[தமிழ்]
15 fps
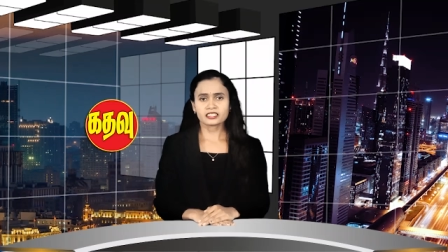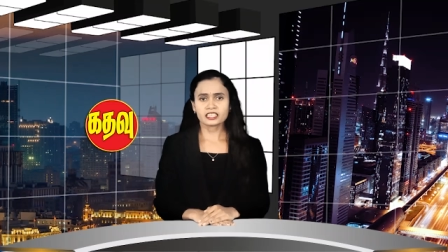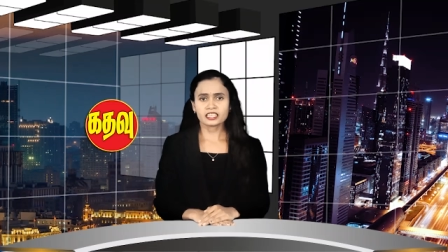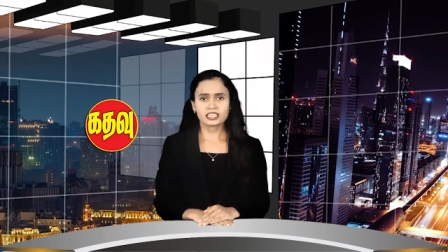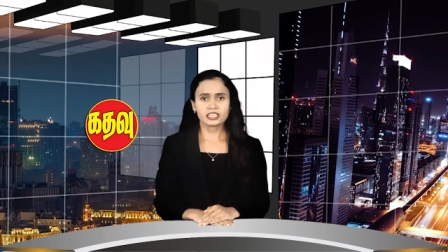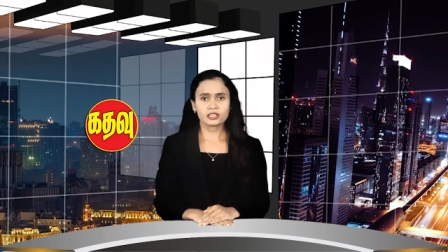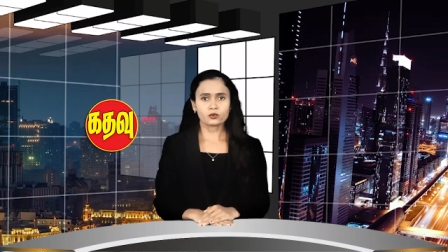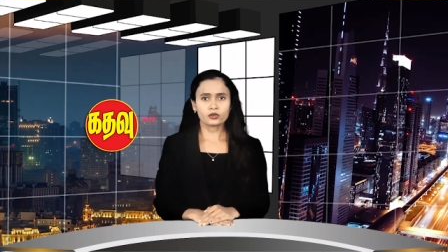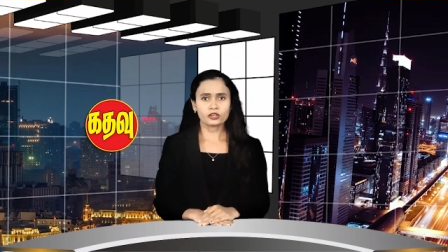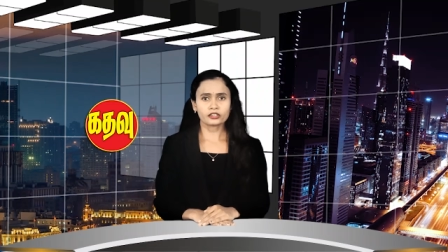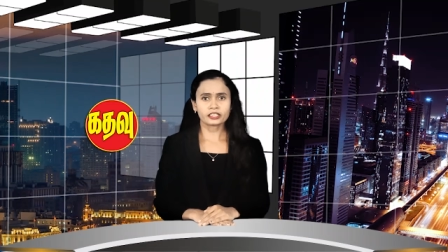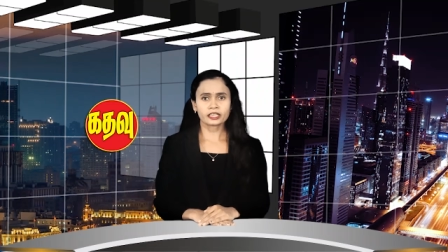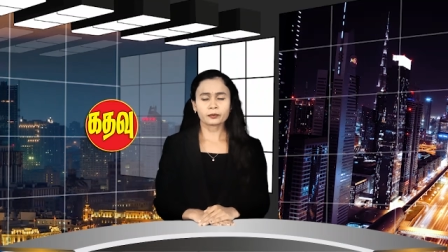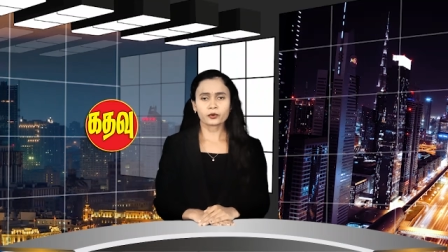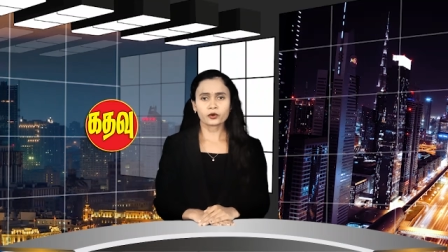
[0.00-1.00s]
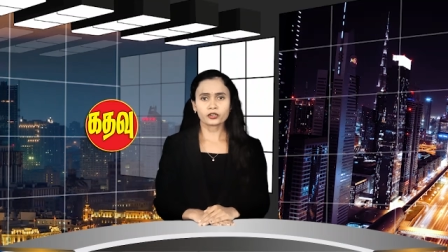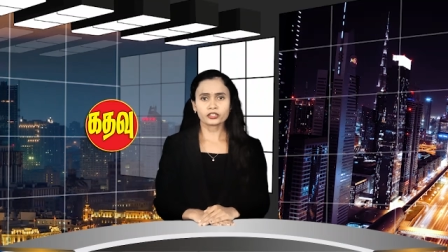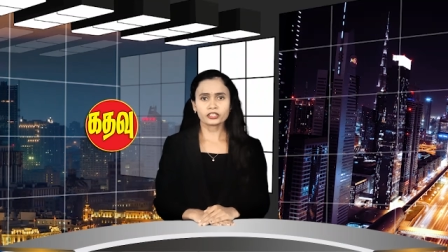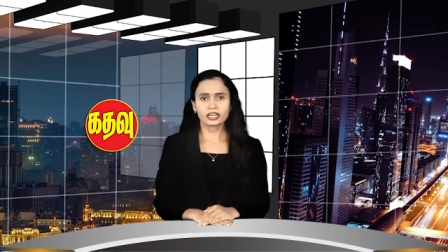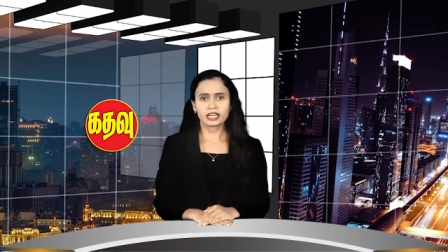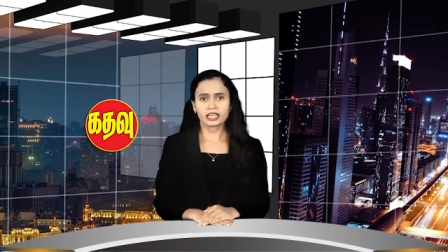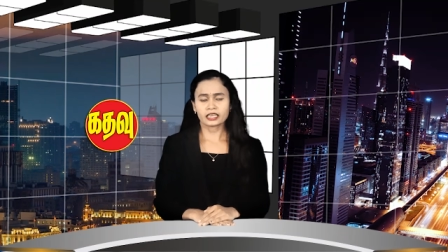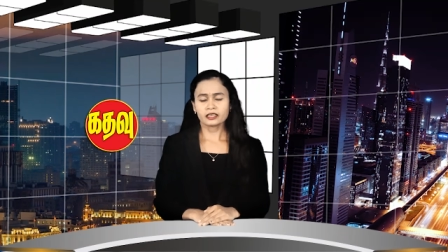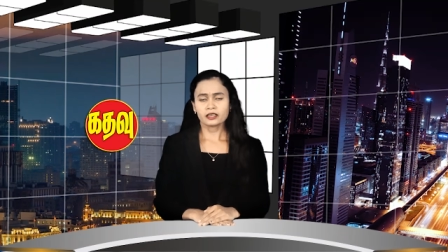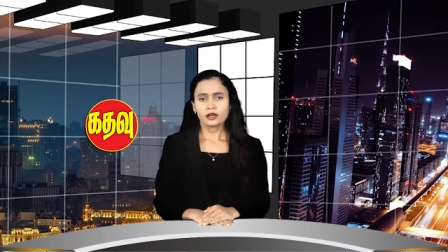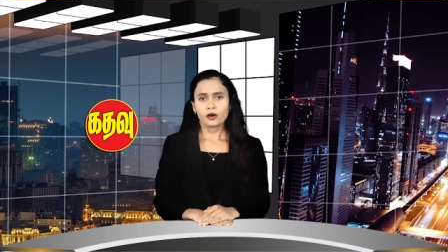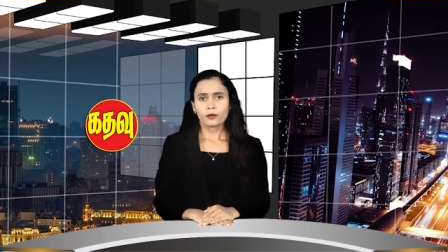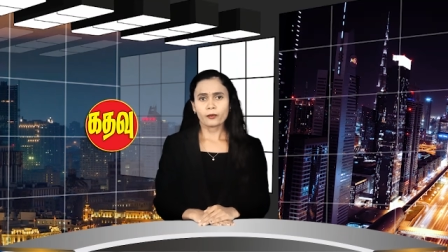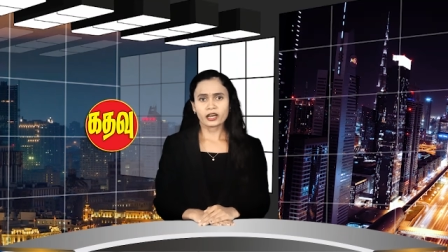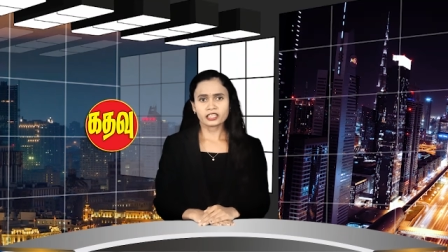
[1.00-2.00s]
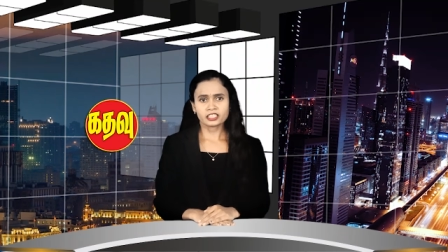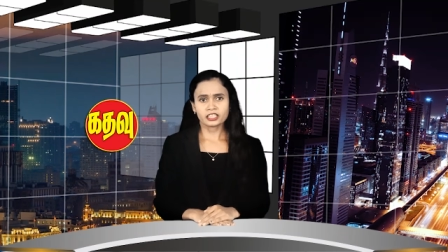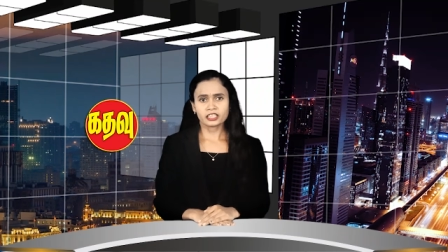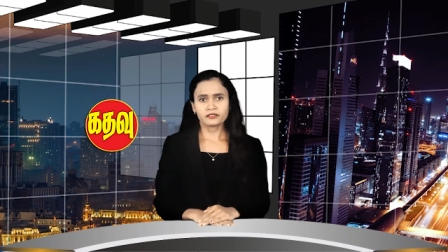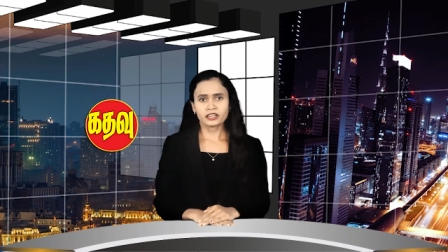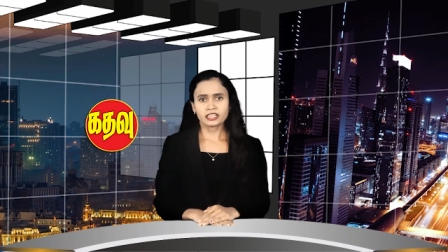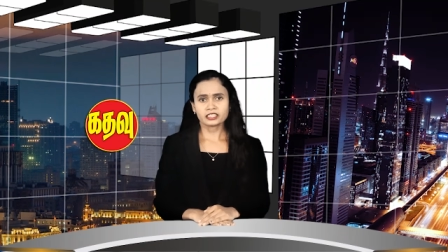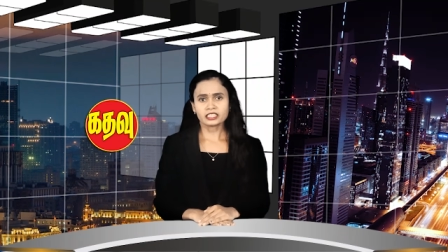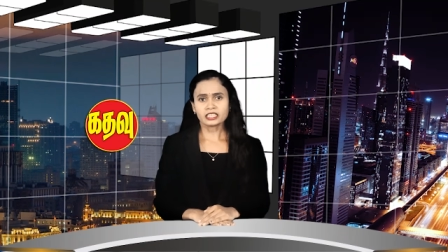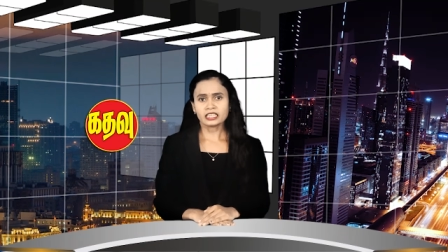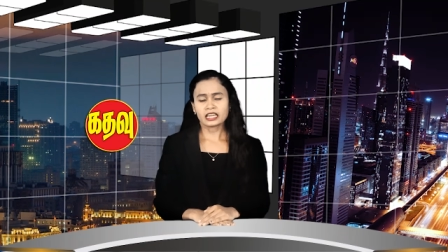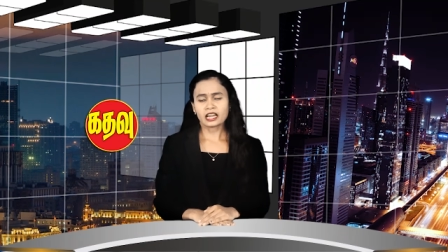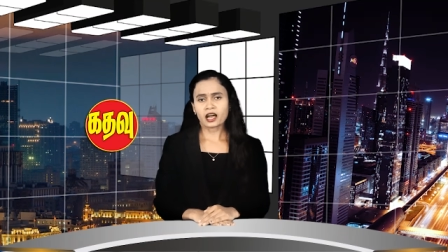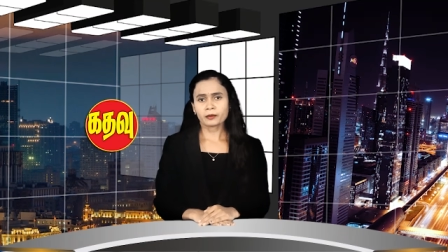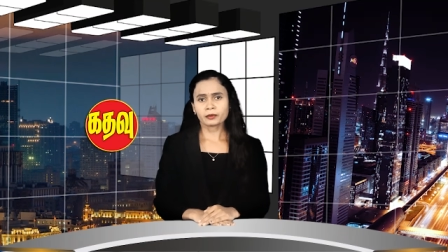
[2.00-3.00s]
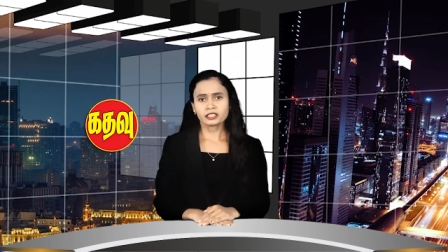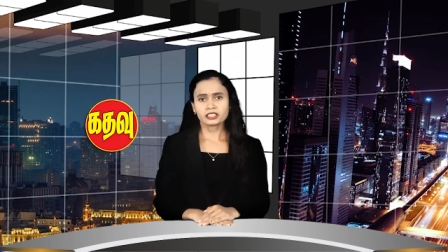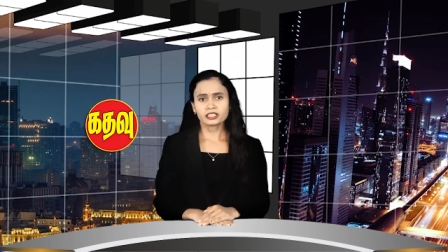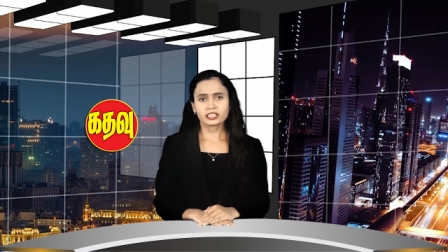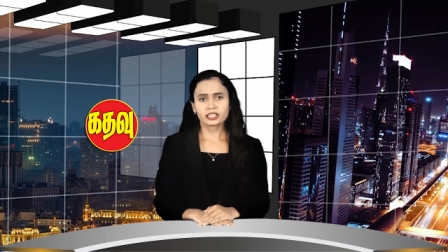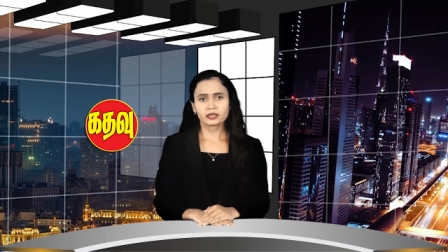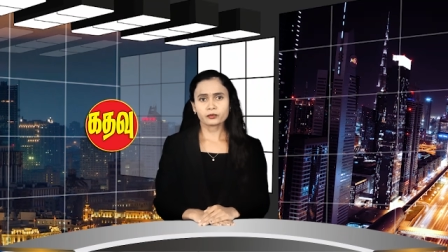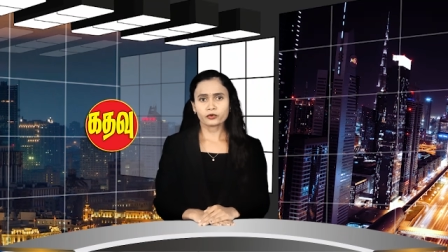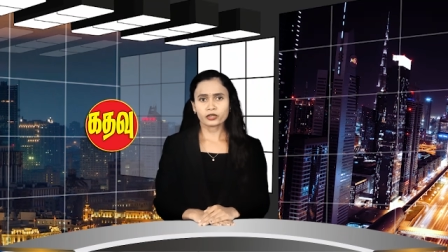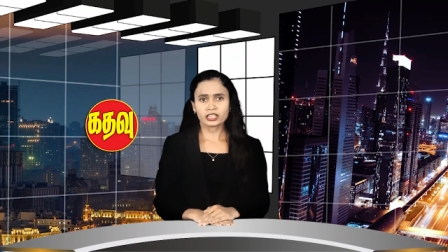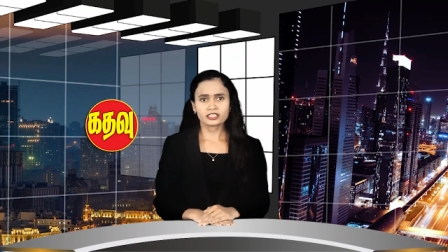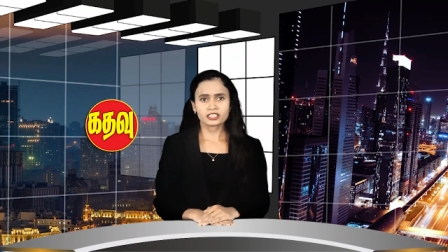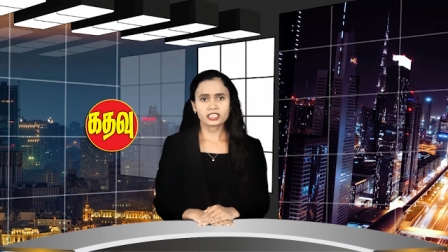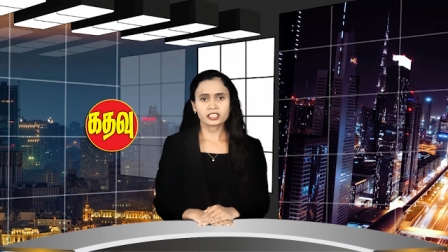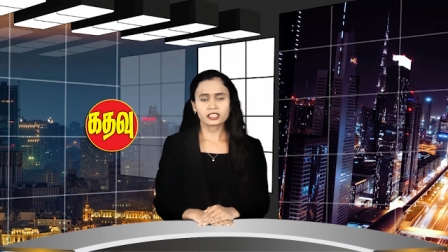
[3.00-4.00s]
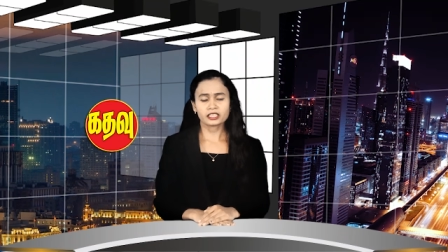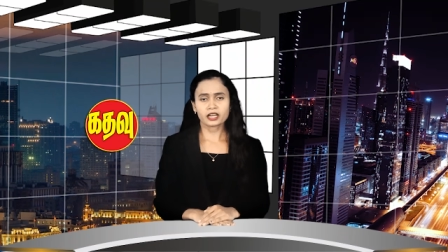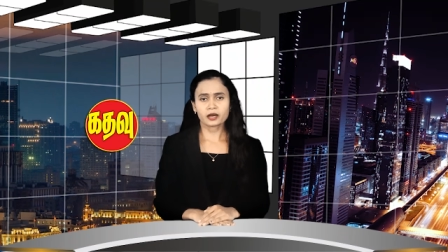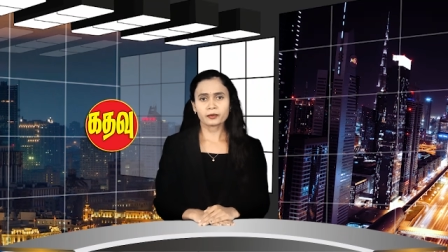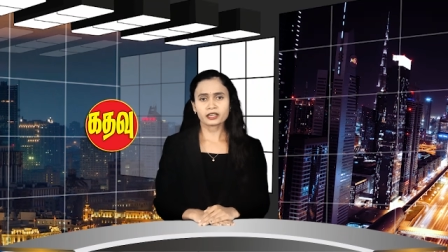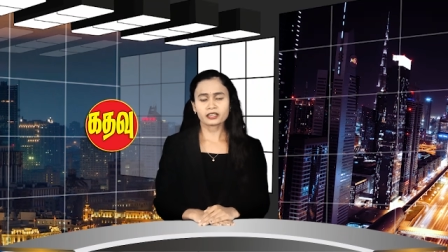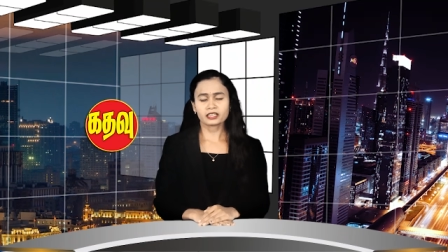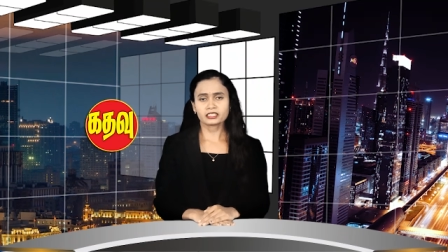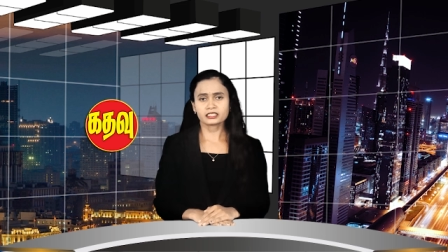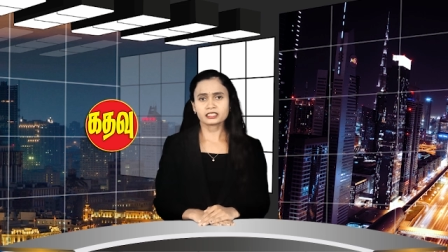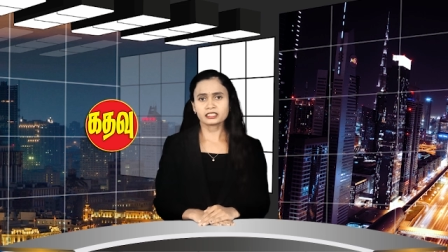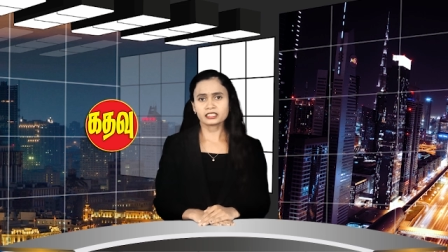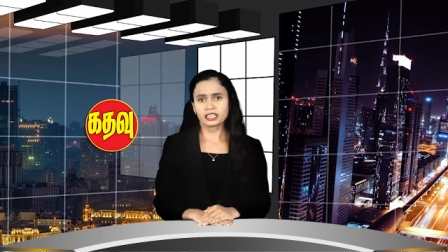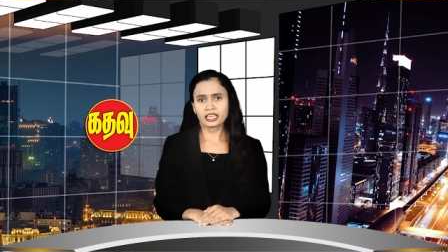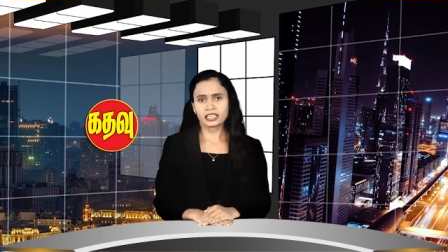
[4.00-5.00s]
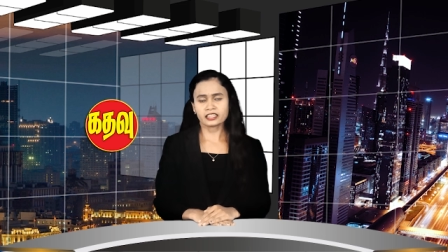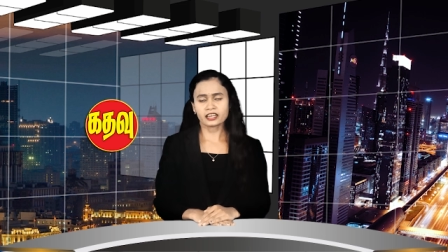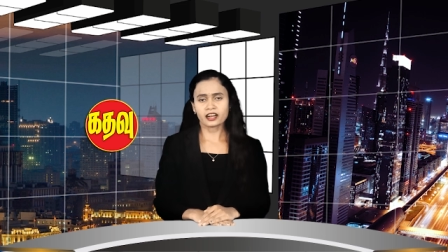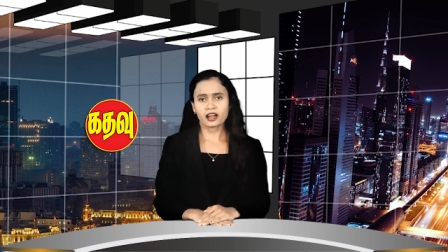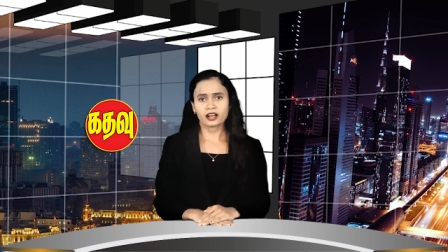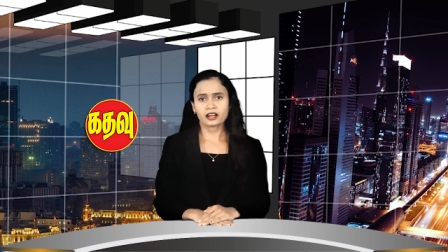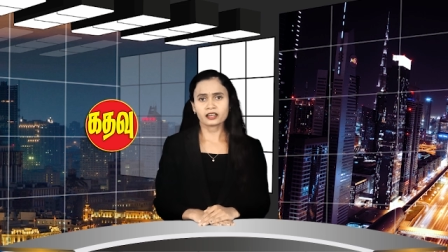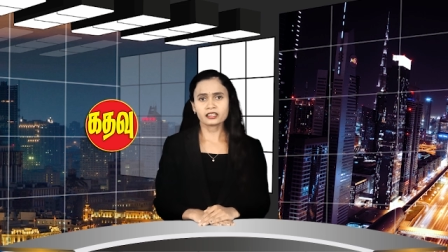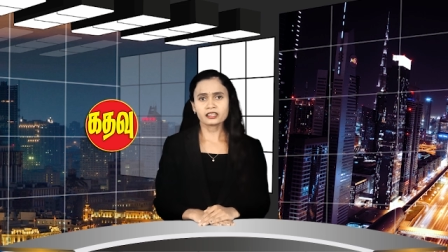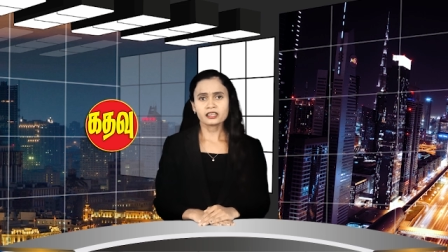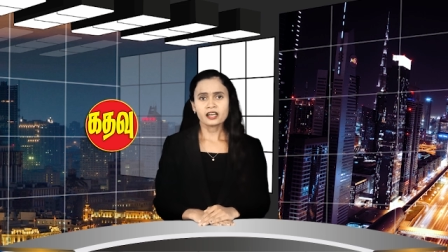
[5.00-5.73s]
சீனி உள்ளிட்ட பொருட்களை பதுக்கி வைத்து லாபம் தேட முயற்சிக்கும் நபர்களுக்கு எதிராக